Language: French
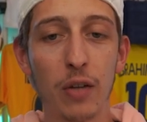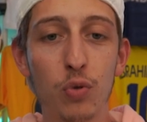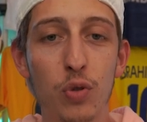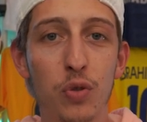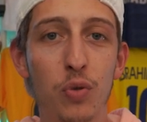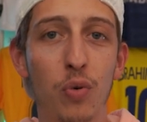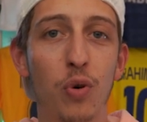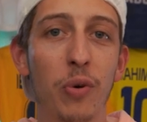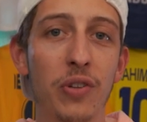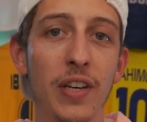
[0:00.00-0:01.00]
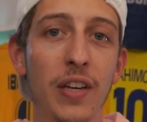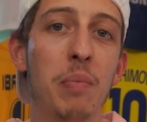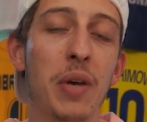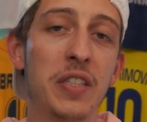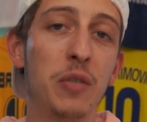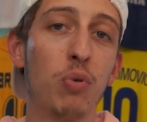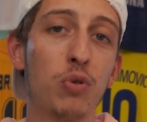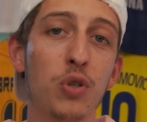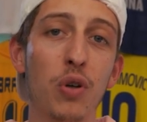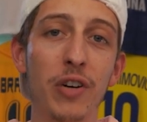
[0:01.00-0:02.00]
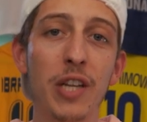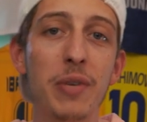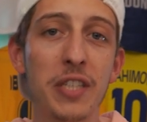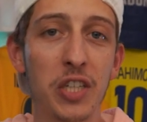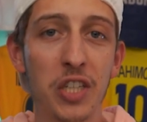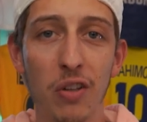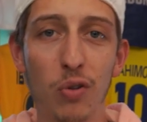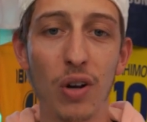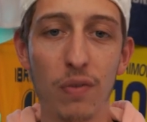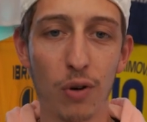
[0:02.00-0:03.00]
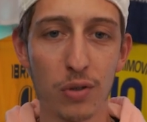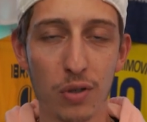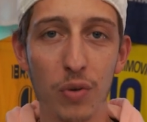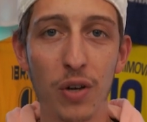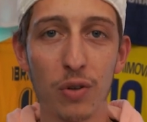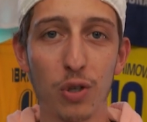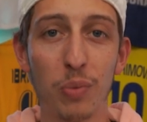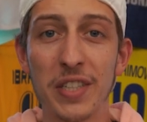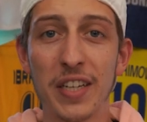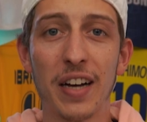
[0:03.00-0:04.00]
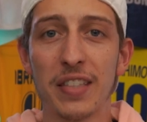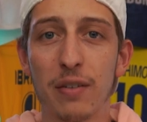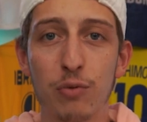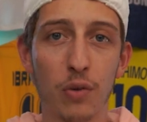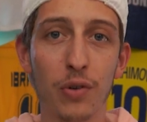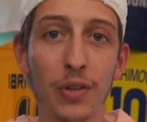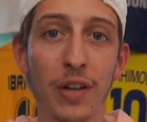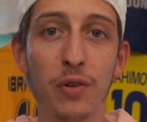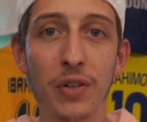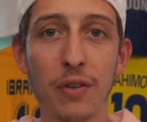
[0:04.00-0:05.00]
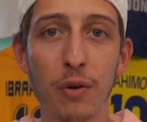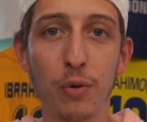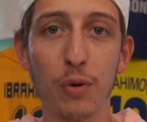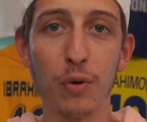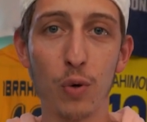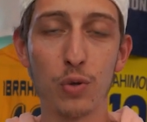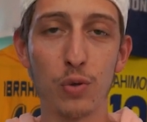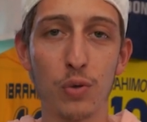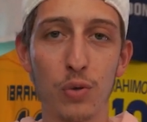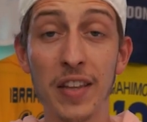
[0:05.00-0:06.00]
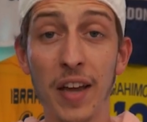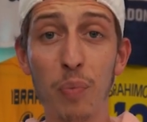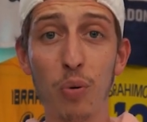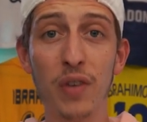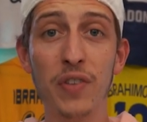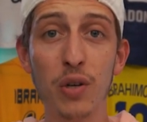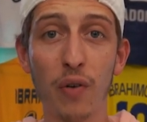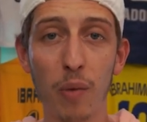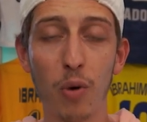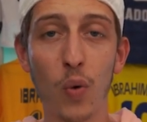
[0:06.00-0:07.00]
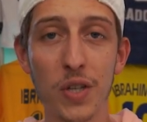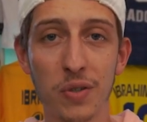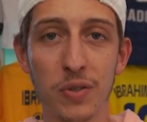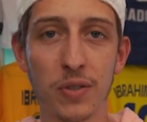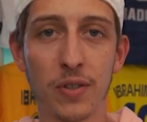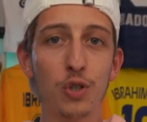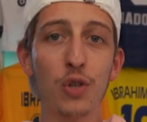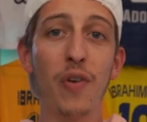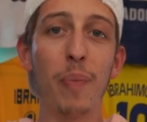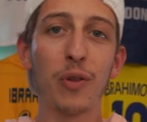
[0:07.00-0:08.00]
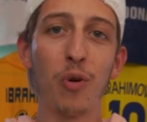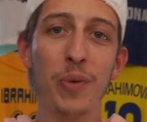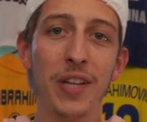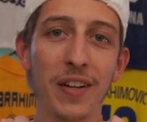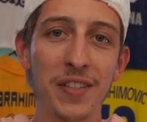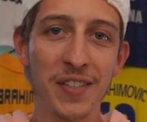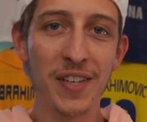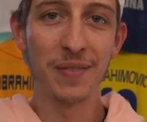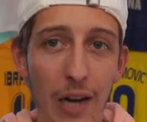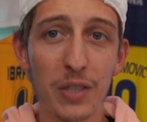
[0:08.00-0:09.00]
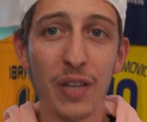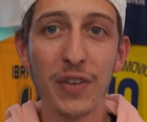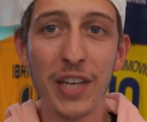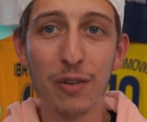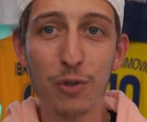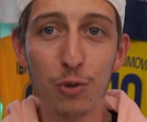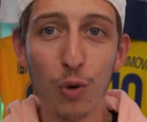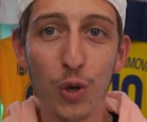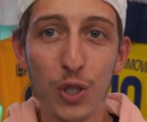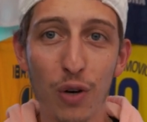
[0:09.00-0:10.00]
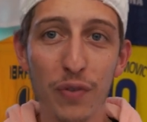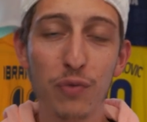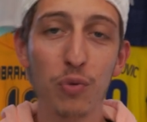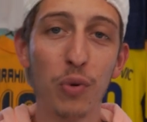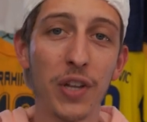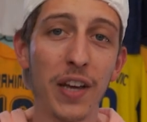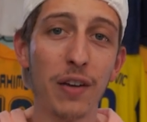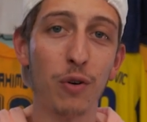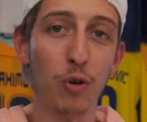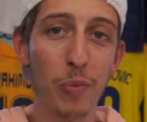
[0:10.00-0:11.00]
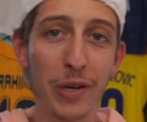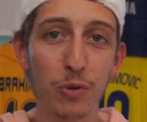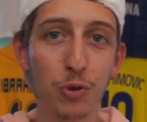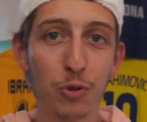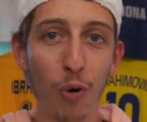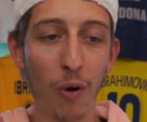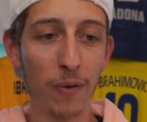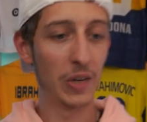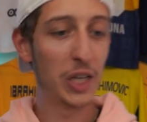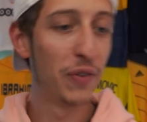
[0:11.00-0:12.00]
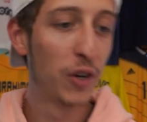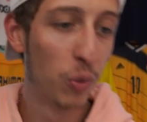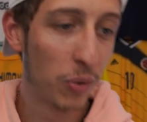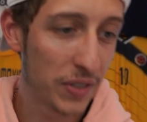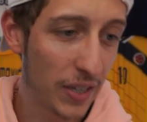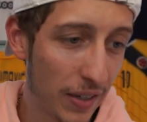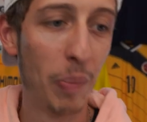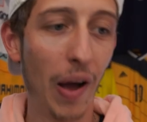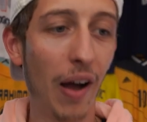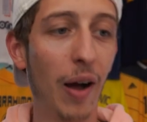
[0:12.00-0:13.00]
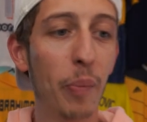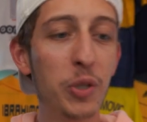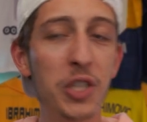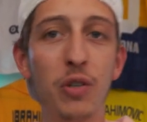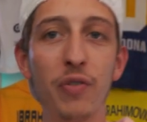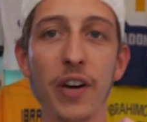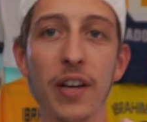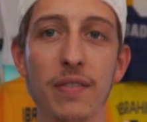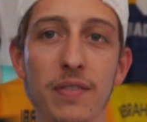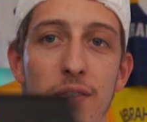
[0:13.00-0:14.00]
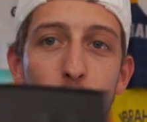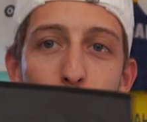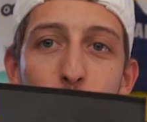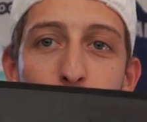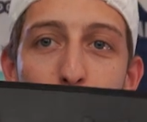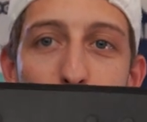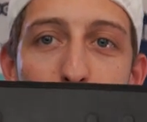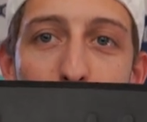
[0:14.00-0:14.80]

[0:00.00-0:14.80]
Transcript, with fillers: à tous ceux qui ont commenté. Merci pour ceux qui envoient des messages qui donnent de la force. On est ensemble et c'est grâce à vous qu'on est en train de connaître une hausse d'intérêt pour les vidéos vraiment croissante. Je ne vais pas trop m'éterniser. Alors, ça fait quelques jours que j'ai envie de vous montrer euh, le maillot du jour. Et je vais commencer par un petit coffret. Donc, euh,